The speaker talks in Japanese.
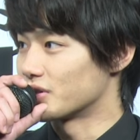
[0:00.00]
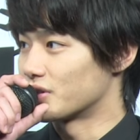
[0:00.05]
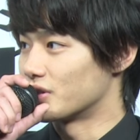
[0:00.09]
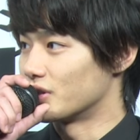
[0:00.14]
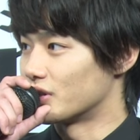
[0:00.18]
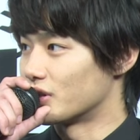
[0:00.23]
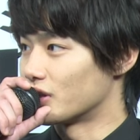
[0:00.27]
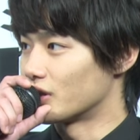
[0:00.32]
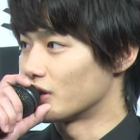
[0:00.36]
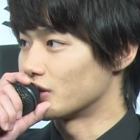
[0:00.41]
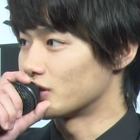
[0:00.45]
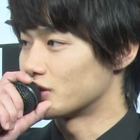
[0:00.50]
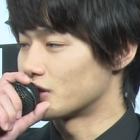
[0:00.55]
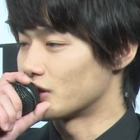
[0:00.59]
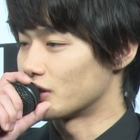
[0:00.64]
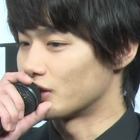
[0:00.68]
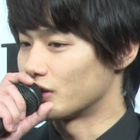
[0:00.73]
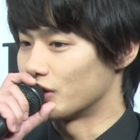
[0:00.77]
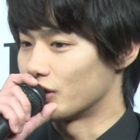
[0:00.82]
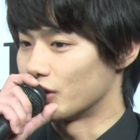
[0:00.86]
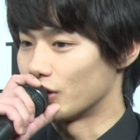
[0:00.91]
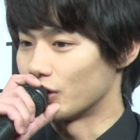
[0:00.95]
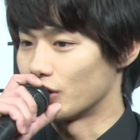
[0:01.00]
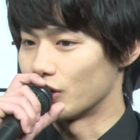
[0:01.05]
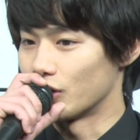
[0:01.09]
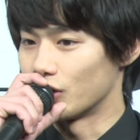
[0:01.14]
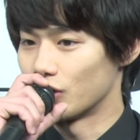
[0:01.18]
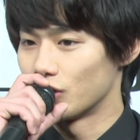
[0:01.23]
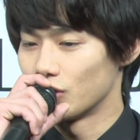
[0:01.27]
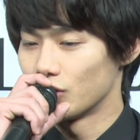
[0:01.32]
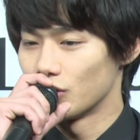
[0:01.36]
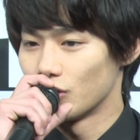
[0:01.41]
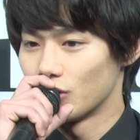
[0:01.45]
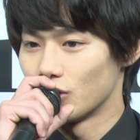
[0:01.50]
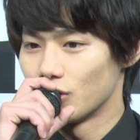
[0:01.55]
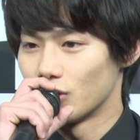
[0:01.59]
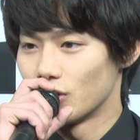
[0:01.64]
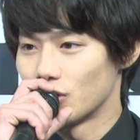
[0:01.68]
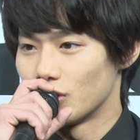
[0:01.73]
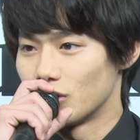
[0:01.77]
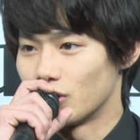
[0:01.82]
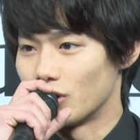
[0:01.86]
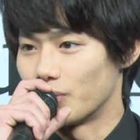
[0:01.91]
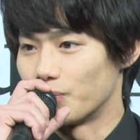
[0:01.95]
せていただいてたんで
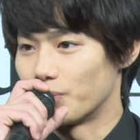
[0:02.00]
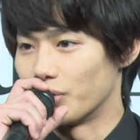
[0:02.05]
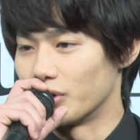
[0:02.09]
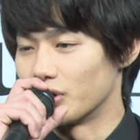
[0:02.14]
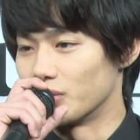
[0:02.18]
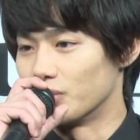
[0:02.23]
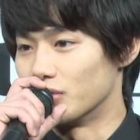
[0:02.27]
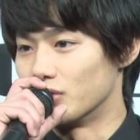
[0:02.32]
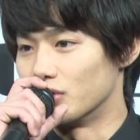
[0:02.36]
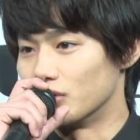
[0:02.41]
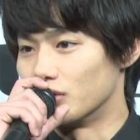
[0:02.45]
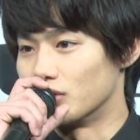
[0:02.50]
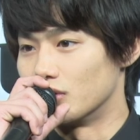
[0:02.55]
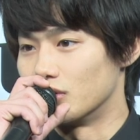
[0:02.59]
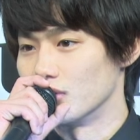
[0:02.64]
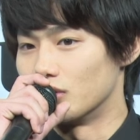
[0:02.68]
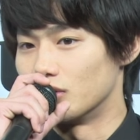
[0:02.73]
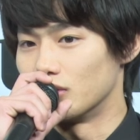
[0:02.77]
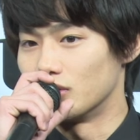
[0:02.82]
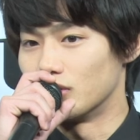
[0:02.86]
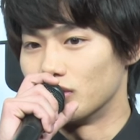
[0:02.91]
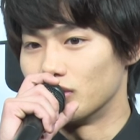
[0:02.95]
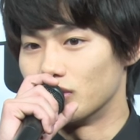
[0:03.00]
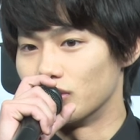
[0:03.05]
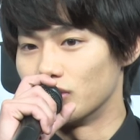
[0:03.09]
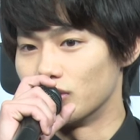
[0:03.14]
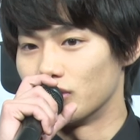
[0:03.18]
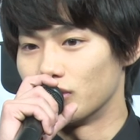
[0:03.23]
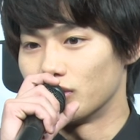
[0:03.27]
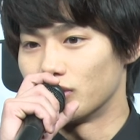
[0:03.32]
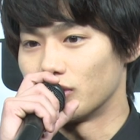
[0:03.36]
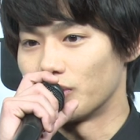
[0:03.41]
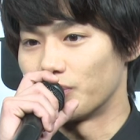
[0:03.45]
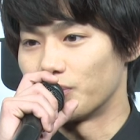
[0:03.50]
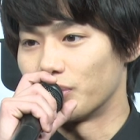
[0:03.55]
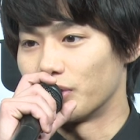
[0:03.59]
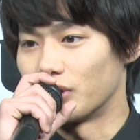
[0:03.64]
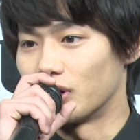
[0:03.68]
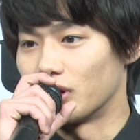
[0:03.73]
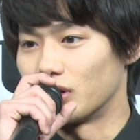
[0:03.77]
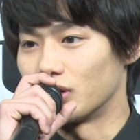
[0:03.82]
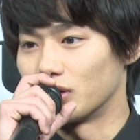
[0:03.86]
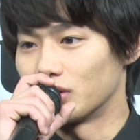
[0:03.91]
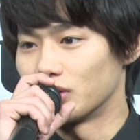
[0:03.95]
やっぱりもうやっ
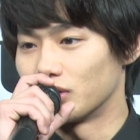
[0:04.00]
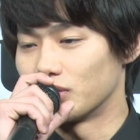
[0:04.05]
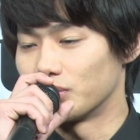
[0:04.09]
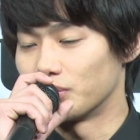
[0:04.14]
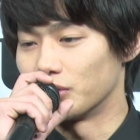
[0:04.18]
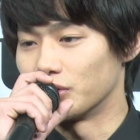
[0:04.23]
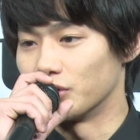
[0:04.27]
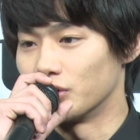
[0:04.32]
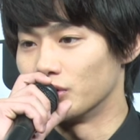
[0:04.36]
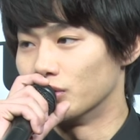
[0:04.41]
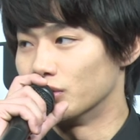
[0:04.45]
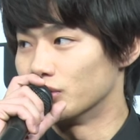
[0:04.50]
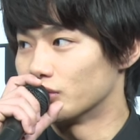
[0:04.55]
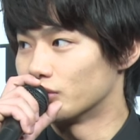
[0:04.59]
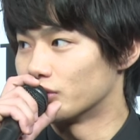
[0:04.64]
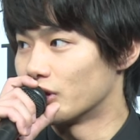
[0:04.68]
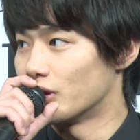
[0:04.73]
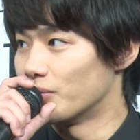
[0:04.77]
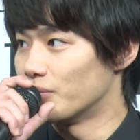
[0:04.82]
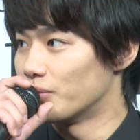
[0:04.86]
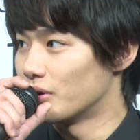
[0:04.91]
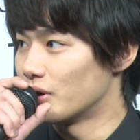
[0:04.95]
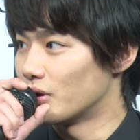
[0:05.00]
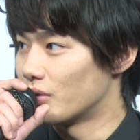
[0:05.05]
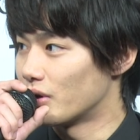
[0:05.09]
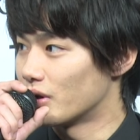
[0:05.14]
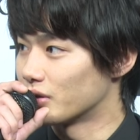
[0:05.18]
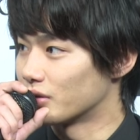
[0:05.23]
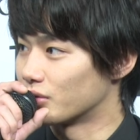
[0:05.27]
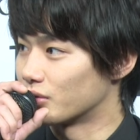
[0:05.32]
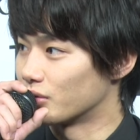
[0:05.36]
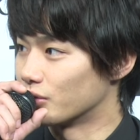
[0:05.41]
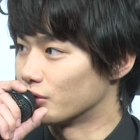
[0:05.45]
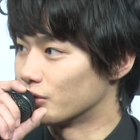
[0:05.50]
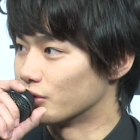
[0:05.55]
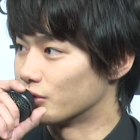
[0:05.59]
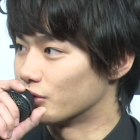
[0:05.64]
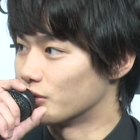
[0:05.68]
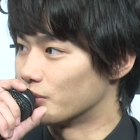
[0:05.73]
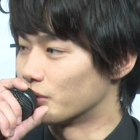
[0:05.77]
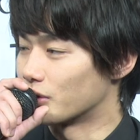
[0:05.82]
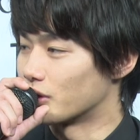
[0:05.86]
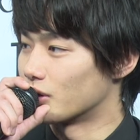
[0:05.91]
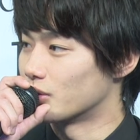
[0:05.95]
ぱ、まあ、日本のナンバーワンと言っ
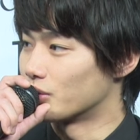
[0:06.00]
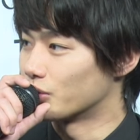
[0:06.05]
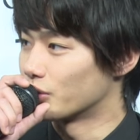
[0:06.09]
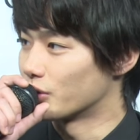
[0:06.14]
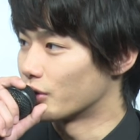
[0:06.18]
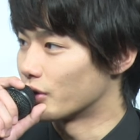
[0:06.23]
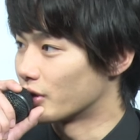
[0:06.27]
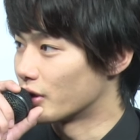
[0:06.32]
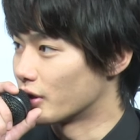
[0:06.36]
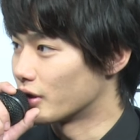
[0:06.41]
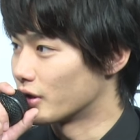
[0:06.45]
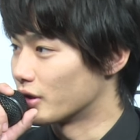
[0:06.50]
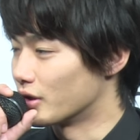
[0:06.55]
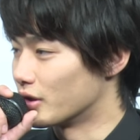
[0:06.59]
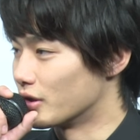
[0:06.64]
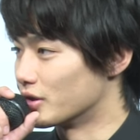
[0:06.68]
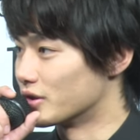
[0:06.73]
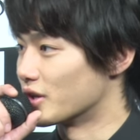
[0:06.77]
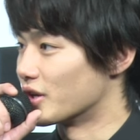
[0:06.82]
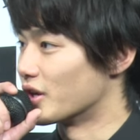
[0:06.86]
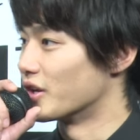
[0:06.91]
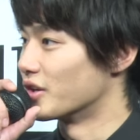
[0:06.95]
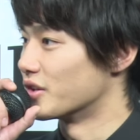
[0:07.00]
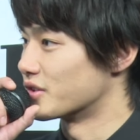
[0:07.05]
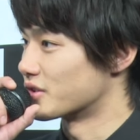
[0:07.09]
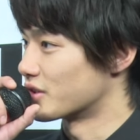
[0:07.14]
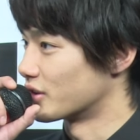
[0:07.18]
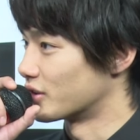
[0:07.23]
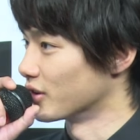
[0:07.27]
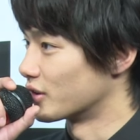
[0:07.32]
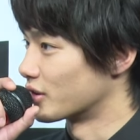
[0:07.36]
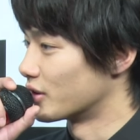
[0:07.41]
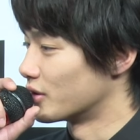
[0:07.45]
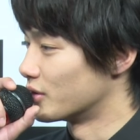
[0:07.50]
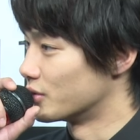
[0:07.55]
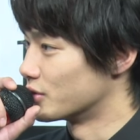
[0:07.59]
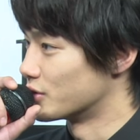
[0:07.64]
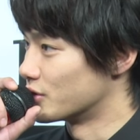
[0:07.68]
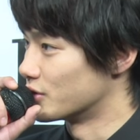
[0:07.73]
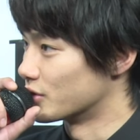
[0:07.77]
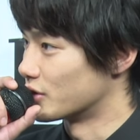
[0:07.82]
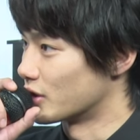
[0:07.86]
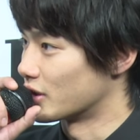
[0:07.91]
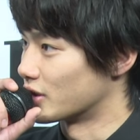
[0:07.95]
ても過言ではないじゃないですか竹野
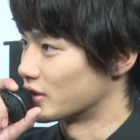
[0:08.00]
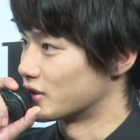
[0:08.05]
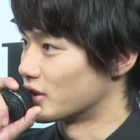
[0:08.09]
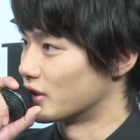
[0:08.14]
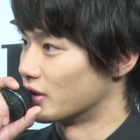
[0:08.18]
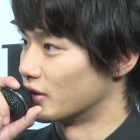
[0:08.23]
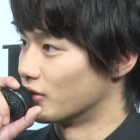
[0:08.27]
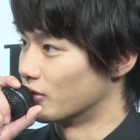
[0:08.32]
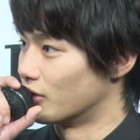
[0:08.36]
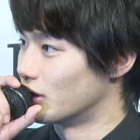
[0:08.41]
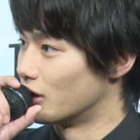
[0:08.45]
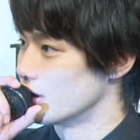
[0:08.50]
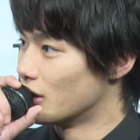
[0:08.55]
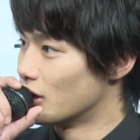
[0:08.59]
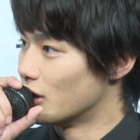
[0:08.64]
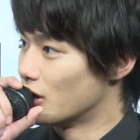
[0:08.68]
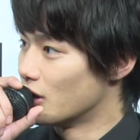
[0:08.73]
内豊さんの